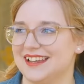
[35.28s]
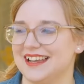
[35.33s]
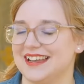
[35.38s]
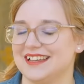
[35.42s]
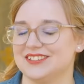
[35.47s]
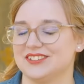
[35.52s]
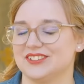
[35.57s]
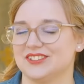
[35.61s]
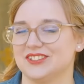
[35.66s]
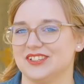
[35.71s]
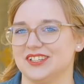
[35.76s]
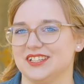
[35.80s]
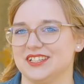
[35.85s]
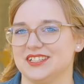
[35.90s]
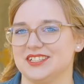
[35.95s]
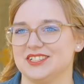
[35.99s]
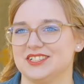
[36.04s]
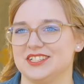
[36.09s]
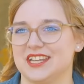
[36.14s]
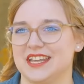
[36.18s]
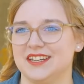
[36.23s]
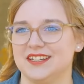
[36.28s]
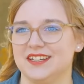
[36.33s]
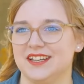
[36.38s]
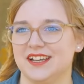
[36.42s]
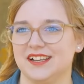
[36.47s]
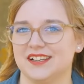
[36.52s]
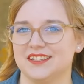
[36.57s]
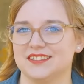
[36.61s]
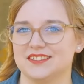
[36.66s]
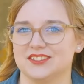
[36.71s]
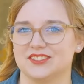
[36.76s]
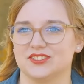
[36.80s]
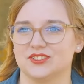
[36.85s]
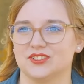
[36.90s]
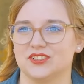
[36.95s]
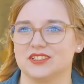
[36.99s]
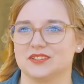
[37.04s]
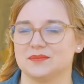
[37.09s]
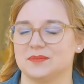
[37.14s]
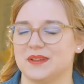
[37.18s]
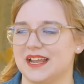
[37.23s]
Also in Stendal ist es
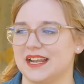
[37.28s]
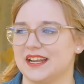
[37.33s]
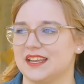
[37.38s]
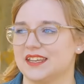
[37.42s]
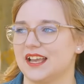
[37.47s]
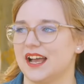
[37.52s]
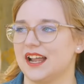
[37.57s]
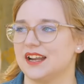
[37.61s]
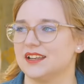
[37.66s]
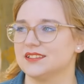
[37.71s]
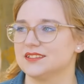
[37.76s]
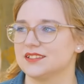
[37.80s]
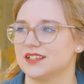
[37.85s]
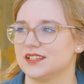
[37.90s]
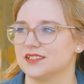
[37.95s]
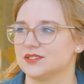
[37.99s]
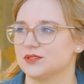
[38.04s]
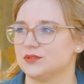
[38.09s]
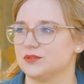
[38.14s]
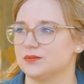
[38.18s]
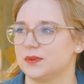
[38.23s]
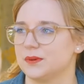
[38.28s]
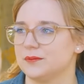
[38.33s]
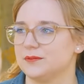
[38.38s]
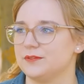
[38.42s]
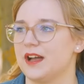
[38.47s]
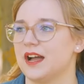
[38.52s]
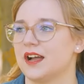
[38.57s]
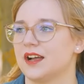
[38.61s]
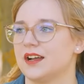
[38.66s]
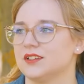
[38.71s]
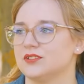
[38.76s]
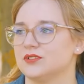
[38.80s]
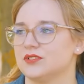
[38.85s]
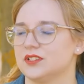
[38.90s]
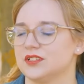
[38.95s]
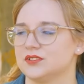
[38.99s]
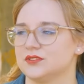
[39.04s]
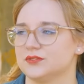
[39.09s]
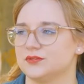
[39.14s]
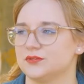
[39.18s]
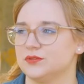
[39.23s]
so, dass man eigentlich alles ganz gut mit dem Fahrrad
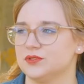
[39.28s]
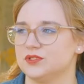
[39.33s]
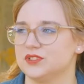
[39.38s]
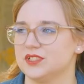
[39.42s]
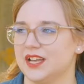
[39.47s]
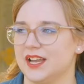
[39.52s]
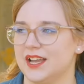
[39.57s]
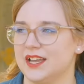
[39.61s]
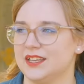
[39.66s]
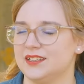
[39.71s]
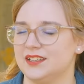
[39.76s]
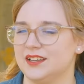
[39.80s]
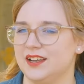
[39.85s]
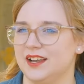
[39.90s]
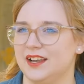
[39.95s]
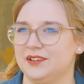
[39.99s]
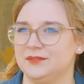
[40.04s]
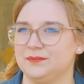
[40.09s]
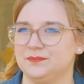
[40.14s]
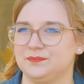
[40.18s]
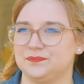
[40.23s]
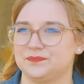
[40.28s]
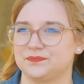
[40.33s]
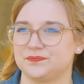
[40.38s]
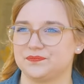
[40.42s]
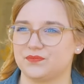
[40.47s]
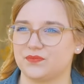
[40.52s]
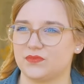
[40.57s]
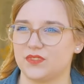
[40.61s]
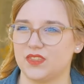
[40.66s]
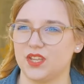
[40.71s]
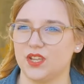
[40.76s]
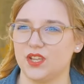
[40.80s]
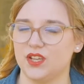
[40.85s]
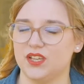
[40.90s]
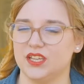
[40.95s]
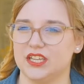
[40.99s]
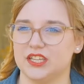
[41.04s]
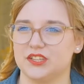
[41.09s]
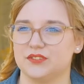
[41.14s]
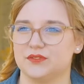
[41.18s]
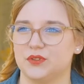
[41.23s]
oder zu Fuß erreichen kann.
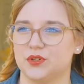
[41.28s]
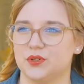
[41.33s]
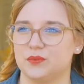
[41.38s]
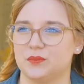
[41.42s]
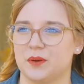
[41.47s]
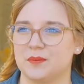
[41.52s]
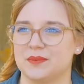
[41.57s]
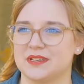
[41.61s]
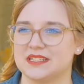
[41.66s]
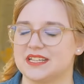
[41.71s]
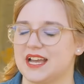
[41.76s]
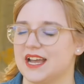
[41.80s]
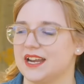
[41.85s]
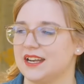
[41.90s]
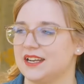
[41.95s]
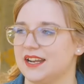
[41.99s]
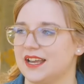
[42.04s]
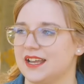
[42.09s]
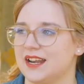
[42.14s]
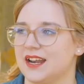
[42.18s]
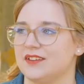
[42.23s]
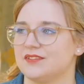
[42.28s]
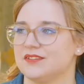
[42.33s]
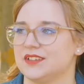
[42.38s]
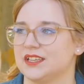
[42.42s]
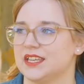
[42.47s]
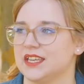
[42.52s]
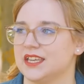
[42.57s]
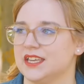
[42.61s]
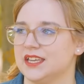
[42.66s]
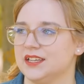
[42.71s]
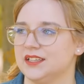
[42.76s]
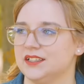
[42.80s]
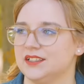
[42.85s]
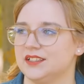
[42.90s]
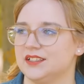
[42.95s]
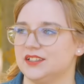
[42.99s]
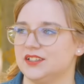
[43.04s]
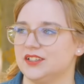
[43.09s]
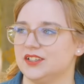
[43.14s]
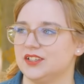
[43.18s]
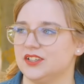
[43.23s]
Ich wohne momentan in einer WG,
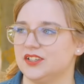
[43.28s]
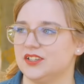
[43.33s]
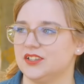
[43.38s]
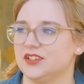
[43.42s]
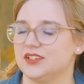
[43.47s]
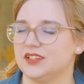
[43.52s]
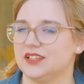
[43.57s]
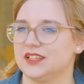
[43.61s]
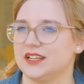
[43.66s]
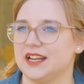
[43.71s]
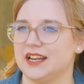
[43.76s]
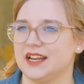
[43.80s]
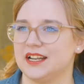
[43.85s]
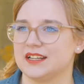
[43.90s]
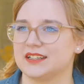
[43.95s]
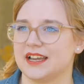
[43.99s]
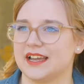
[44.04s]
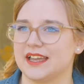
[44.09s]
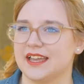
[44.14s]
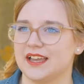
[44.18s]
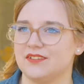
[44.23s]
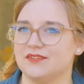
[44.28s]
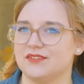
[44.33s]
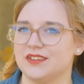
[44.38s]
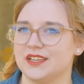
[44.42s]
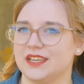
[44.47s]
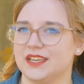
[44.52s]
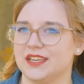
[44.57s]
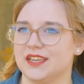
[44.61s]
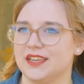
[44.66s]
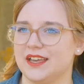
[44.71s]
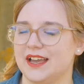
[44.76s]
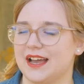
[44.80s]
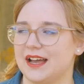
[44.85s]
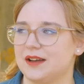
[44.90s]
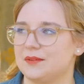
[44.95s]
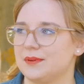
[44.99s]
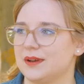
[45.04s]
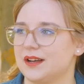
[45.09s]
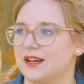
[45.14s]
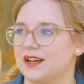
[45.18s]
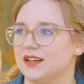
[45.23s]
in einer Dreier-WG,
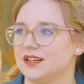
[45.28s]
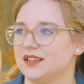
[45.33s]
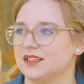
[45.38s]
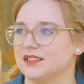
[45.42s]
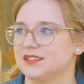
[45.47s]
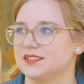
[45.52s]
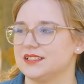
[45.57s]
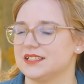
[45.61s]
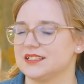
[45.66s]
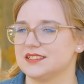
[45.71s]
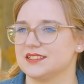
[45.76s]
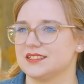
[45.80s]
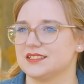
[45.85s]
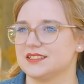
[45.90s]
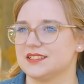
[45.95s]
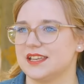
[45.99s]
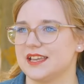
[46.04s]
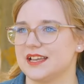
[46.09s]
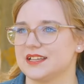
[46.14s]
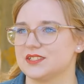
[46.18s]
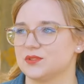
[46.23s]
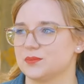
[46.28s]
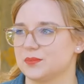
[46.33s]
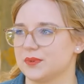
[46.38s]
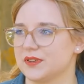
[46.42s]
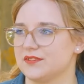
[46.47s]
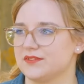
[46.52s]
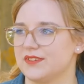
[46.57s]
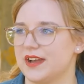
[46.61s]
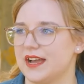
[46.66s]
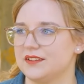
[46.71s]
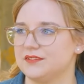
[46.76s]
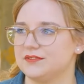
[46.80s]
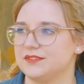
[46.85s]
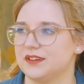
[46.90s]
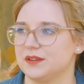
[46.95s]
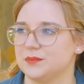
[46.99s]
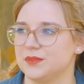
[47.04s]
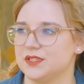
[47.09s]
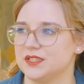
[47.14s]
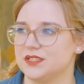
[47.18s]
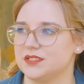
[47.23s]
aber das ist eher so privat
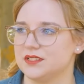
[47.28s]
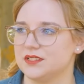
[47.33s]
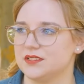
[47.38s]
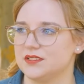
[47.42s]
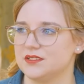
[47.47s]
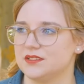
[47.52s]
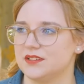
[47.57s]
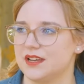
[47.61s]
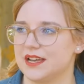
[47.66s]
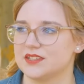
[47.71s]
vermietet.